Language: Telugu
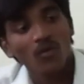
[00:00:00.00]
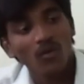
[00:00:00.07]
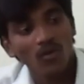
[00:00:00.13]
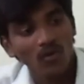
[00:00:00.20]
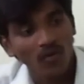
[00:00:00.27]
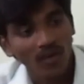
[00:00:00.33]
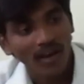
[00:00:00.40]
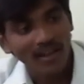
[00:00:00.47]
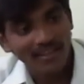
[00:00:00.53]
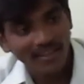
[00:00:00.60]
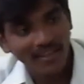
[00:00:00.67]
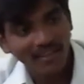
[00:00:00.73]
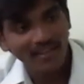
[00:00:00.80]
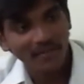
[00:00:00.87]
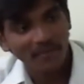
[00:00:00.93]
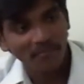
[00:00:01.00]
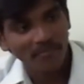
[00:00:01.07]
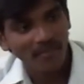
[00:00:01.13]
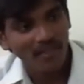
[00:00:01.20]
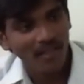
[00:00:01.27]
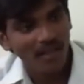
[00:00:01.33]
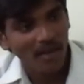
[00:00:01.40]
ఓ అదా
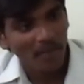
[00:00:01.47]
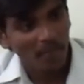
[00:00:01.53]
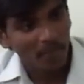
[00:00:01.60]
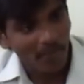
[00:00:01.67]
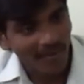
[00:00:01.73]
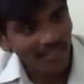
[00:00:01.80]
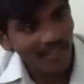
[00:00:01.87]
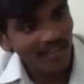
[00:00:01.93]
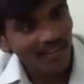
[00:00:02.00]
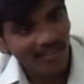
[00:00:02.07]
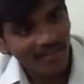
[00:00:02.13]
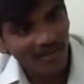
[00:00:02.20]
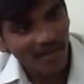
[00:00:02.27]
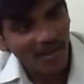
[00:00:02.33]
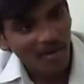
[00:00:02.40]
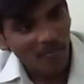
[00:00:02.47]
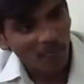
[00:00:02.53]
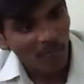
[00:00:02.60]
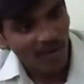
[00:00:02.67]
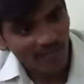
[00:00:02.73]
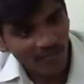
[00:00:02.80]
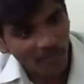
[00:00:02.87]
బ్రదర్
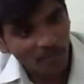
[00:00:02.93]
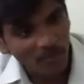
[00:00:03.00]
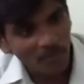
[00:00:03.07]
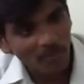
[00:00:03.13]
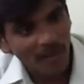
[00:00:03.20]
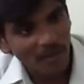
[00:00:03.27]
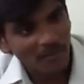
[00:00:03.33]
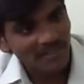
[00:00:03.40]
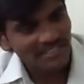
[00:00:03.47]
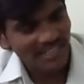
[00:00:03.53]
మనం ఎప్పుడు బైబిల్